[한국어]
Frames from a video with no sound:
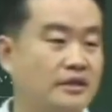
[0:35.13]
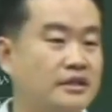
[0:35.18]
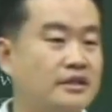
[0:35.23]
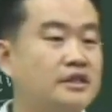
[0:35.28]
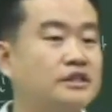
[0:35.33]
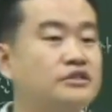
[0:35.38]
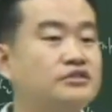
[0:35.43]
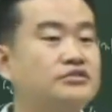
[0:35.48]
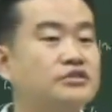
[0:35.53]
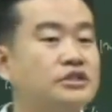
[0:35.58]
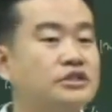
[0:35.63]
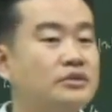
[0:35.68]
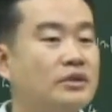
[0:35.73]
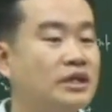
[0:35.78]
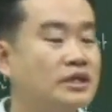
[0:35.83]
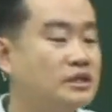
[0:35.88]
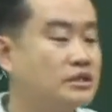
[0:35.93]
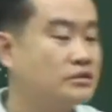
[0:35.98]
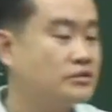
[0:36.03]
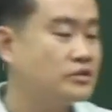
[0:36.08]
1순위와 아,
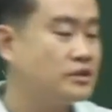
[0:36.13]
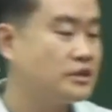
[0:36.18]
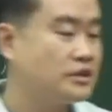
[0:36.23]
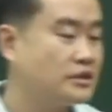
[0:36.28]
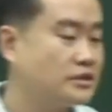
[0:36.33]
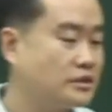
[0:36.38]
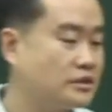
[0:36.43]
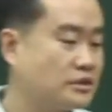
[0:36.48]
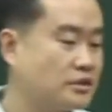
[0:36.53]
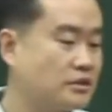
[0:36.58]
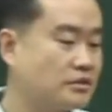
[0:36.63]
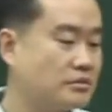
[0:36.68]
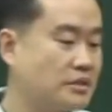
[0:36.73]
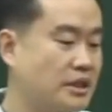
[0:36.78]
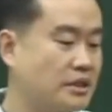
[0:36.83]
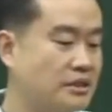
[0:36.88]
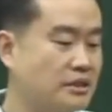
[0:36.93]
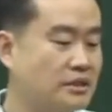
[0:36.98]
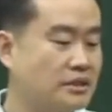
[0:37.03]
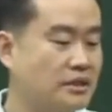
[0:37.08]
2순위는
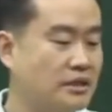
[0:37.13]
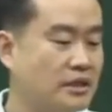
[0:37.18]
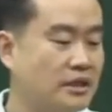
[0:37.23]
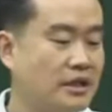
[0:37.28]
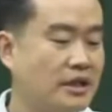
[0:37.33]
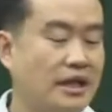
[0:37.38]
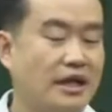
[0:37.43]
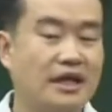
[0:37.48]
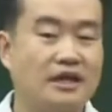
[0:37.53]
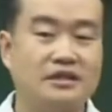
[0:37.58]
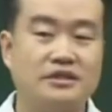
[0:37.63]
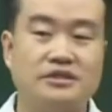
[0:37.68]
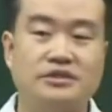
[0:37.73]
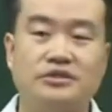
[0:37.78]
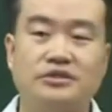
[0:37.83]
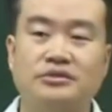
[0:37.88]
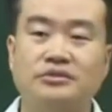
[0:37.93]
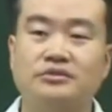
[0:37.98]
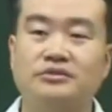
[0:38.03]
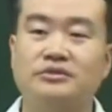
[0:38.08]
경매를 안
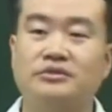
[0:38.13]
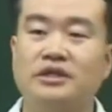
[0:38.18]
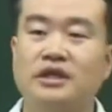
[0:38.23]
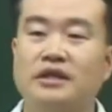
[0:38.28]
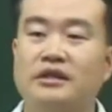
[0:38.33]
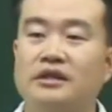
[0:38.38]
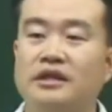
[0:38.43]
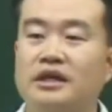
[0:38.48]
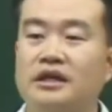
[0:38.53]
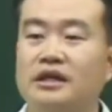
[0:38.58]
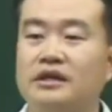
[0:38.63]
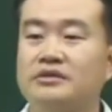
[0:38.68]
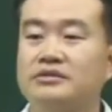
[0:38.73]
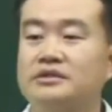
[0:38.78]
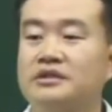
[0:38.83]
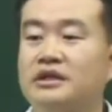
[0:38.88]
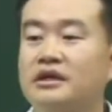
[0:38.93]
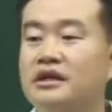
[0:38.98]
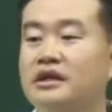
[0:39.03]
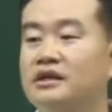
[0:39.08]
쳐도
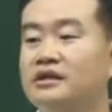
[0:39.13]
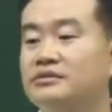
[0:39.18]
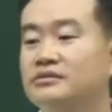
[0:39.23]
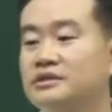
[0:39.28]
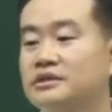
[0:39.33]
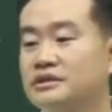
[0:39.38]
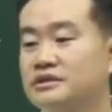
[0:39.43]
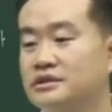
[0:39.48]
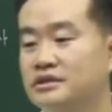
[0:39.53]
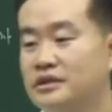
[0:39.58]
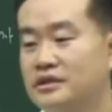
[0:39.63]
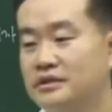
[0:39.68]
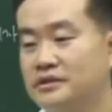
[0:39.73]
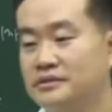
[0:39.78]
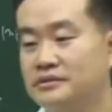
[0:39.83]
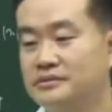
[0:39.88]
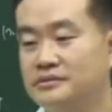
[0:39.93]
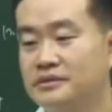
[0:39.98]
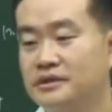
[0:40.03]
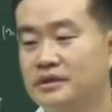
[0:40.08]
된다라고 생각하고 있었어요.
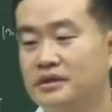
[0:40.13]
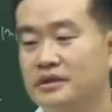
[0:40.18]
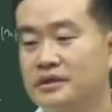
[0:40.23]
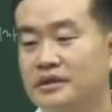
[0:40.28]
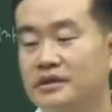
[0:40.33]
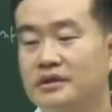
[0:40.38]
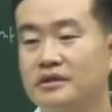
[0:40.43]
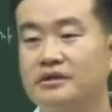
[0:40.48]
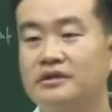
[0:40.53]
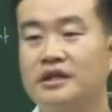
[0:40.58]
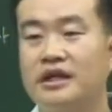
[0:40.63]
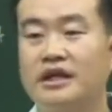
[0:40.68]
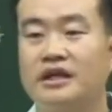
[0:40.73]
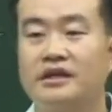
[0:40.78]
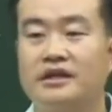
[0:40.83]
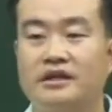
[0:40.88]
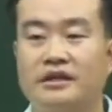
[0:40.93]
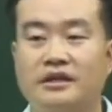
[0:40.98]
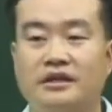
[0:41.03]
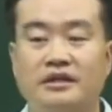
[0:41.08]

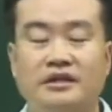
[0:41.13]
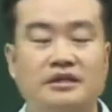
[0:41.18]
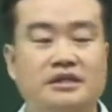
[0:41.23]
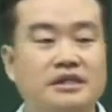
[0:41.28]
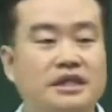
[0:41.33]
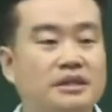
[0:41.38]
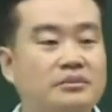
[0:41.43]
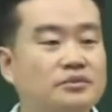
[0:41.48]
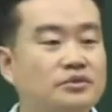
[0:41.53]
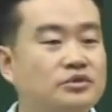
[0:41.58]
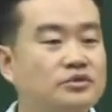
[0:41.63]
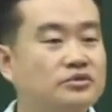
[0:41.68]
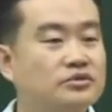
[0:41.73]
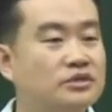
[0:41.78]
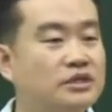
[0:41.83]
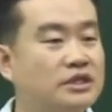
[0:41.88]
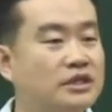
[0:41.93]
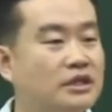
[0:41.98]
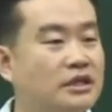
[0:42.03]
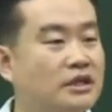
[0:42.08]
근데
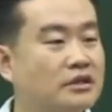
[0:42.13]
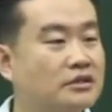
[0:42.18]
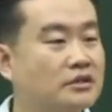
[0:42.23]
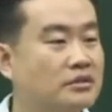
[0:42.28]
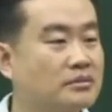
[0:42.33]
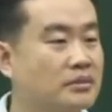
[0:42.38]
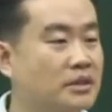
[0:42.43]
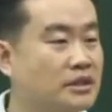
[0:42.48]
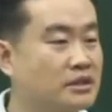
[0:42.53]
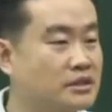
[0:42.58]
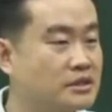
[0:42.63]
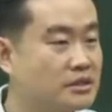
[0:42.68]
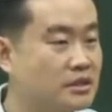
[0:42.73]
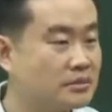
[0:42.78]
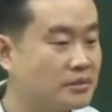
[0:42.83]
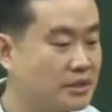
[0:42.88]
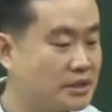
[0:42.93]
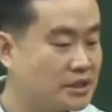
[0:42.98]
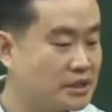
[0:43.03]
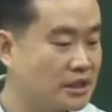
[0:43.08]
3순위가 경매를
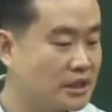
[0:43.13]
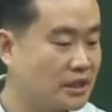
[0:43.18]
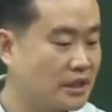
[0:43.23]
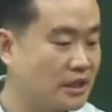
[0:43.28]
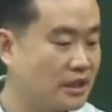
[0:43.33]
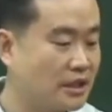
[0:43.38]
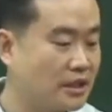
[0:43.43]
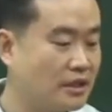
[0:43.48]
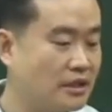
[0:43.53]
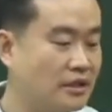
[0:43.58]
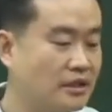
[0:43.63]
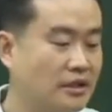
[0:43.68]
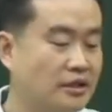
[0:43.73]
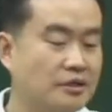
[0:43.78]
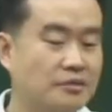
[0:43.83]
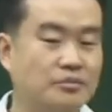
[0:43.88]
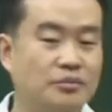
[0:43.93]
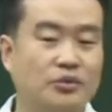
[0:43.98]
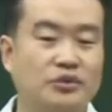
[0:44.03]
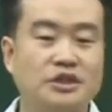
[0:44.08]
쳐버리니까
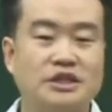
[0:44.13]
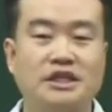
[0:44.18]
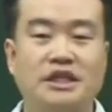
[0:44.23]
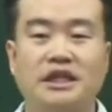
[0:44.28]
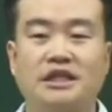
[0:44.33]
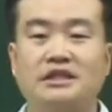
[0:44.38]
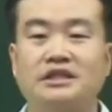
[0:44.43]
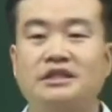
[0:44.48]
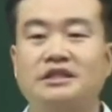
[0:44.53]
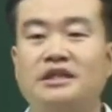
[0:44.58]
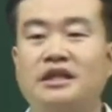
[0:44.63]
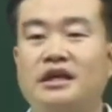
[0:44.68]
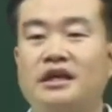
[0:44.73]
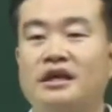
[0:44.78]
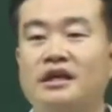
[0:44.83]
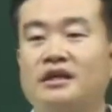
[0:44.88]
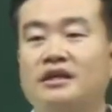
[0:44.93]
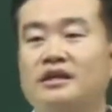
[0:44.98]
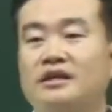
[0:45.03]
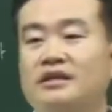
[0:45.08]
본의
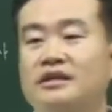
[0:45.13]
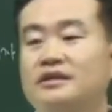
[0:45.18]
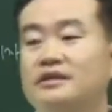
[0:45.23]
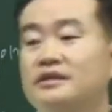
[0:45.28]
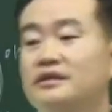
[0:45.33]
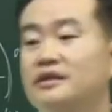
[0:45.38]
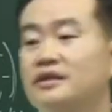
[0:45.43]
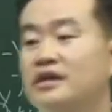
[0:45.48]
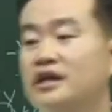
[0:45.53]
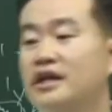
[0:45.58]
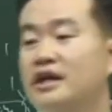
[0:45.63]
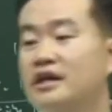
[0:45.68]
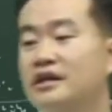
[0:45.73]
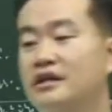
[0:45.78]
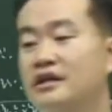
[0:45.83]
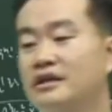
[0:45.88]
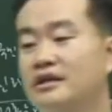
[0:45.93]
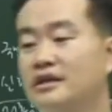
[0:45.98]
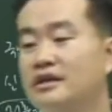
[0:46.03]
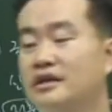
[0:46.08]
아니게 계약
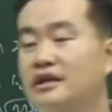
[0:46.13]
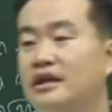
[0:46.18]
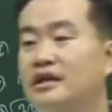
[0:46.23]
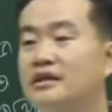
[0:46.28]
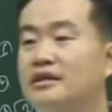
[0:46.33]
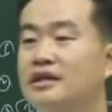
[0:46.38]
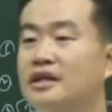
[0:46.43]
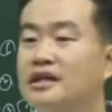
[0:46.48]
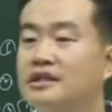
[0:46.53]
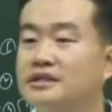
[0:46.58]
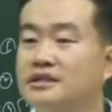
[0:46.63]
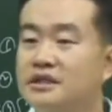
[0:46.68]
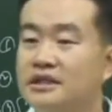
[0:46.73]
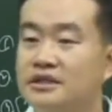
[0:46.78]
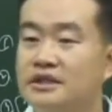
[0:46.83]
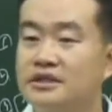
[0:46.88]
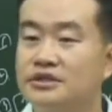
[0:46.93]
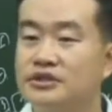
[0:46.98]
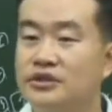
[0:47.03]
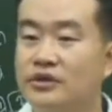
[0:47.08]
관계가
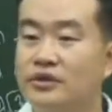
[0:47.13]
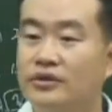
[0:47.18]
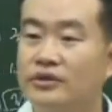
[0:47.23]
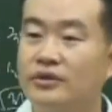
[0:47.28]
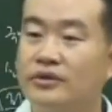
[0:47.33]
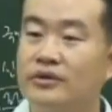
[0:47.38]
깨지게 되죠.